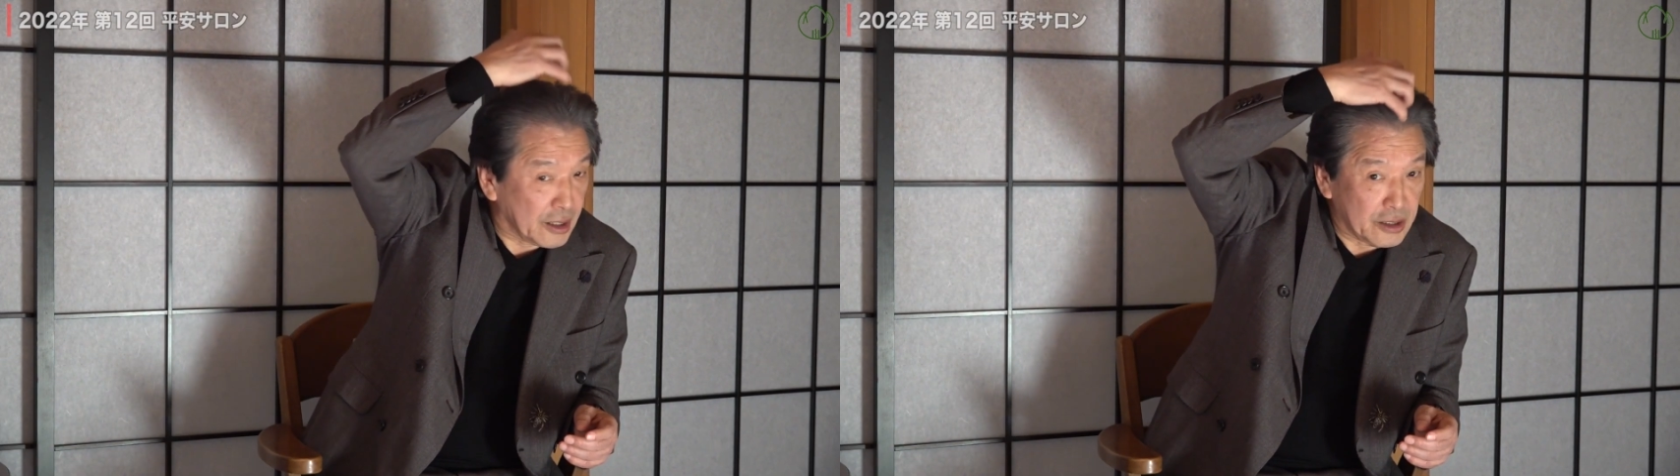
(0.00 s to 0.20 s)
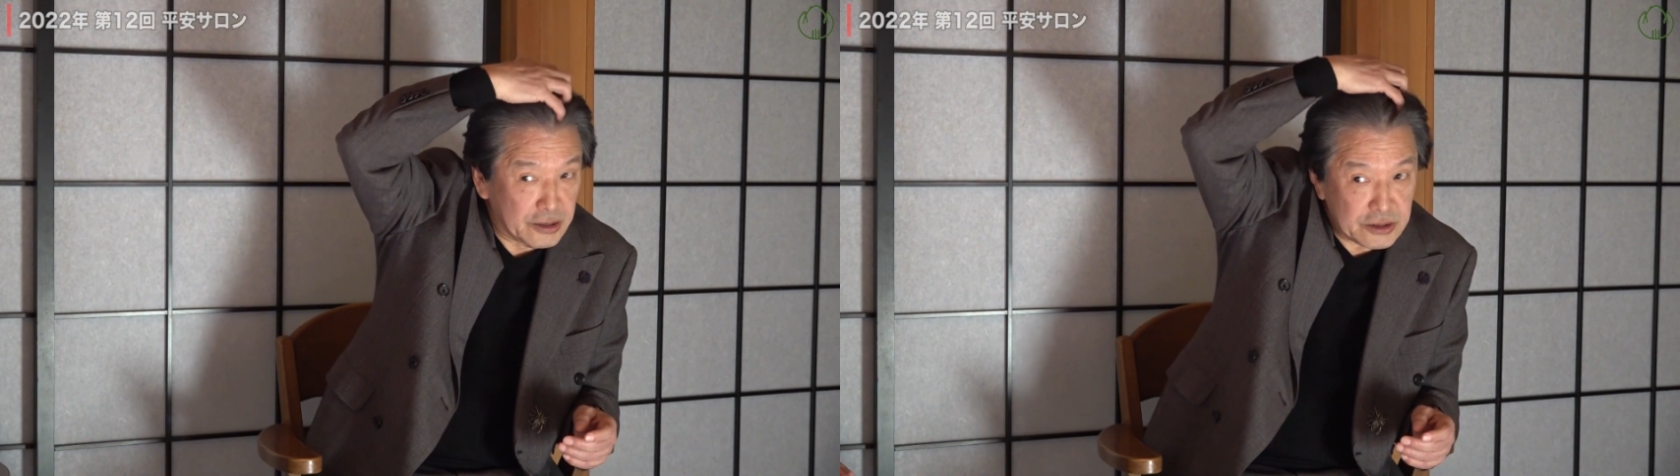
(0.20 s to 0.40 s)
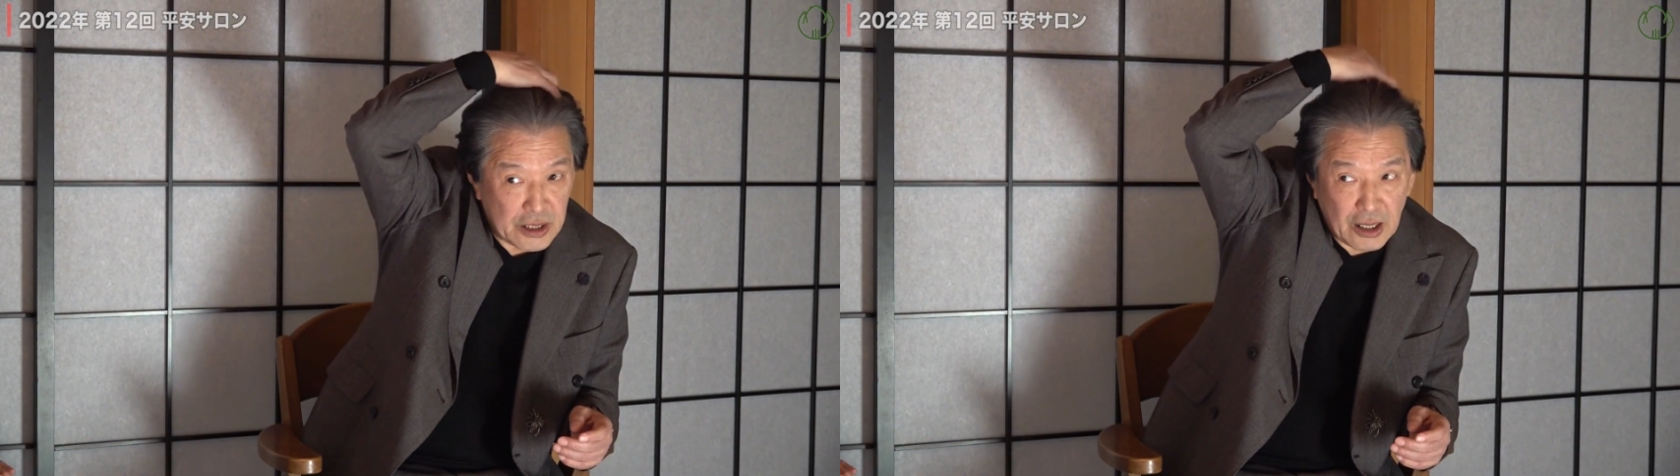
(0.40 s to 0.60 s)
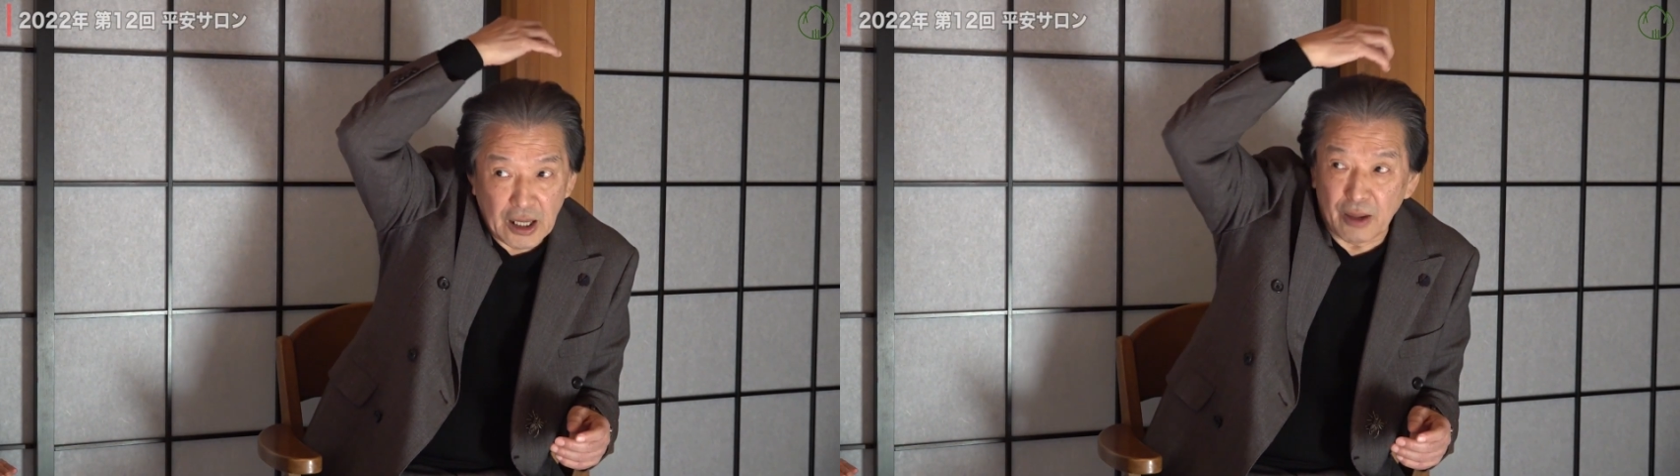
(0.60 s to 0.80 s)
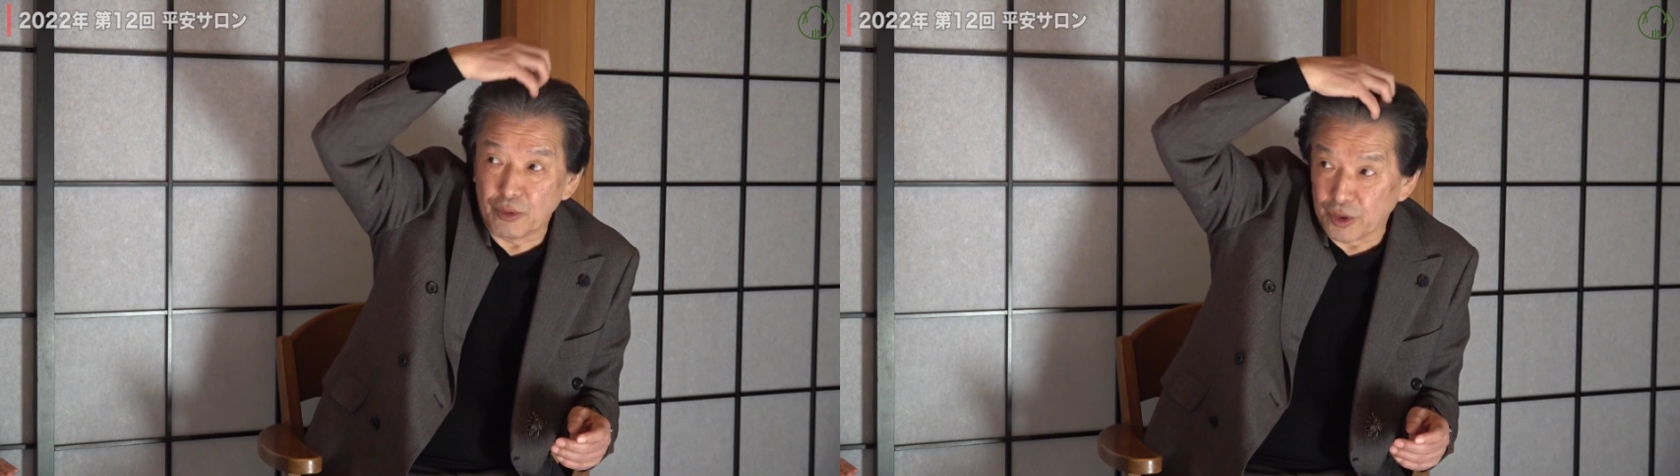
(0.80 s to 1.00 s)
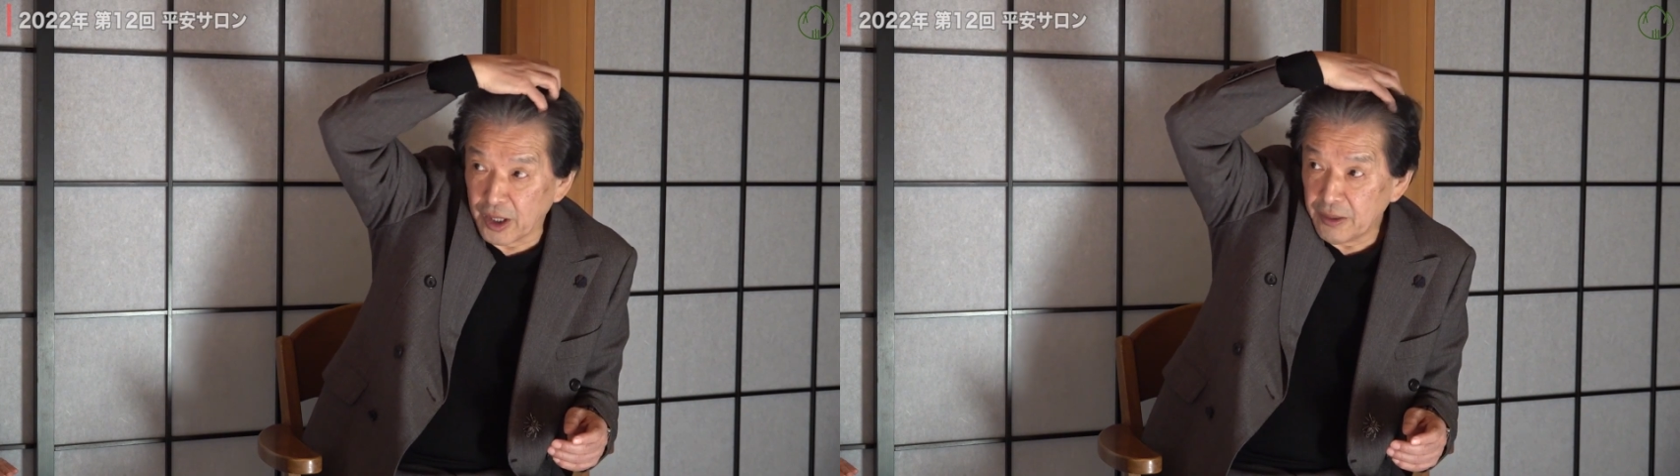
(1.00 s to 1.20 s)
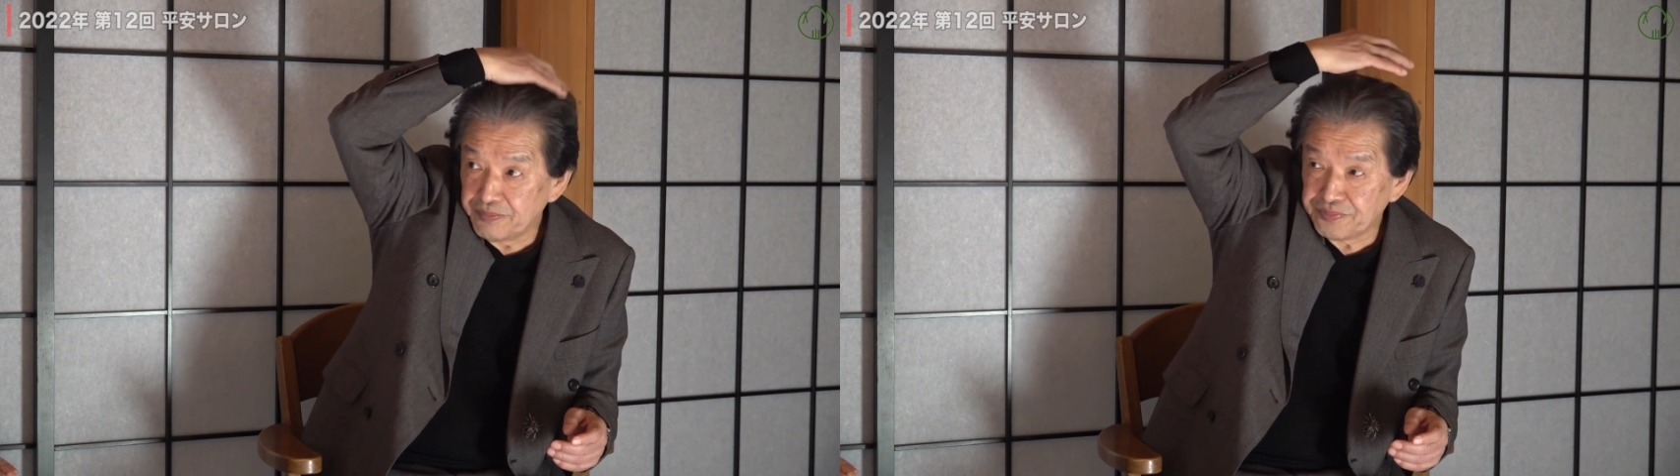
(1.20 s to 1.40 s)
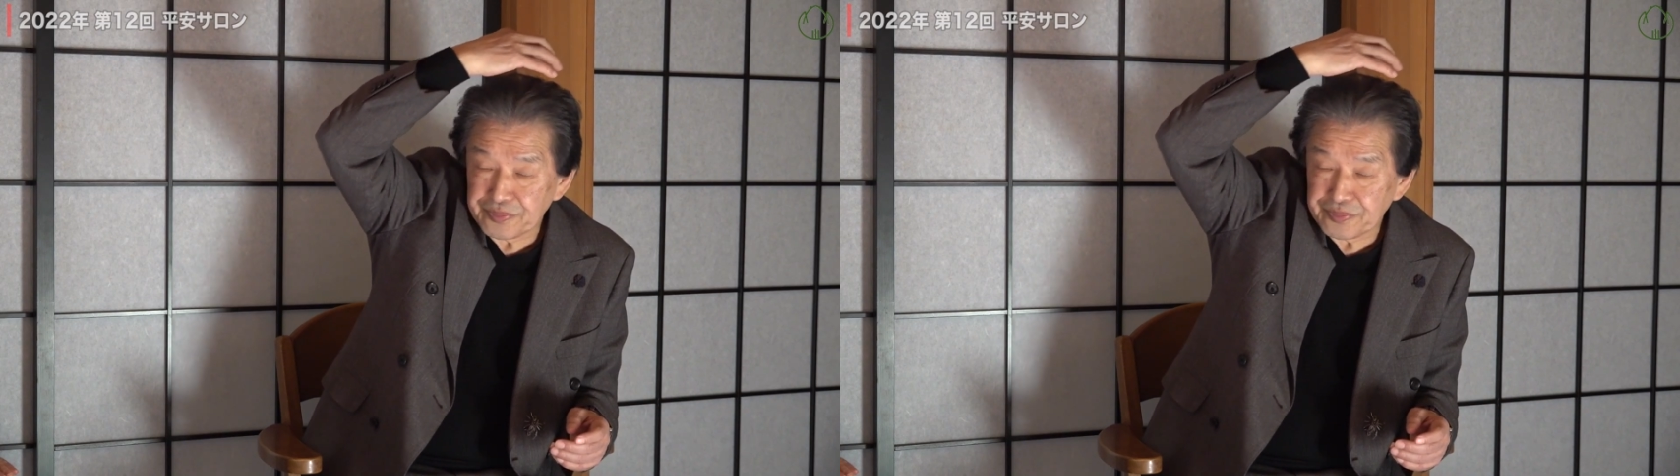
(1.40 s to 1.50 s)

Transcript: あれサッカーもね